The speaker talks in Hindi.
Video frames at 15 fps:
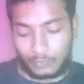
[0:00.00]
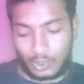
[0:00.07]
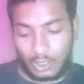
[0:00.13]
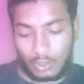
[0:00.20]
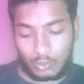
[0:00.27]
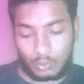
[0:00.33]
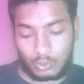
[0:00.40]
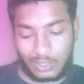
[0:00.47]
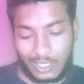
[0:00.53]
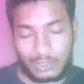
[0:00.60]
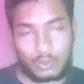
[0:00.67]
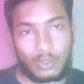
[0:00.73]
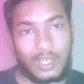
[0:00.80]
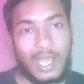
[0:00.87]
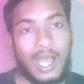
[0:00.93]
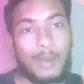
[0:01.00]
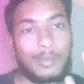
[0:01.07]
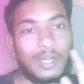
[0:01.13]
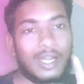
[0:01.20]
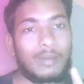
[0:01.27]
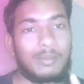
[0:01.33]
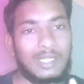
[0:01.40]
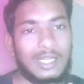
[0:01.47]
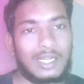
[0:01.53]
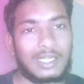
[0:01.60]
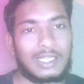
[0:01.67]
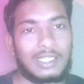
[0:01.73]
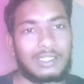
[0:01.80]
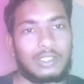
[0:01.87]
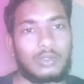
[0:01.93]
और दूसरा जो है आप रमी अगर
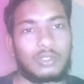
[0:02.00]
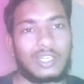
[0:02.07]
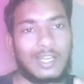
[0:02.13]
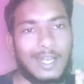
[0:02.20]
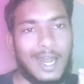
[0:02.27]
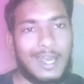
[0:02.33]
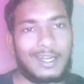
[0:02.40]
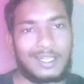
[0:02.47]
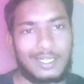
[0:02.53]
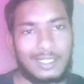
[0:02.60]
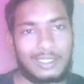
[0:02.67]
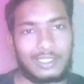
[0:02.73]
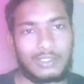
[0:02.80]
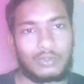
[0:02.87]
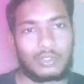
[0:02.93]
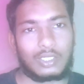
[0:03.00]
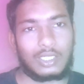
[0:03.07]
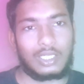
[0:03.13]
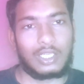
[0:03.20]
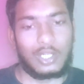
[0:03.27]
खेलते होंगे कार्ड खेलते होंगे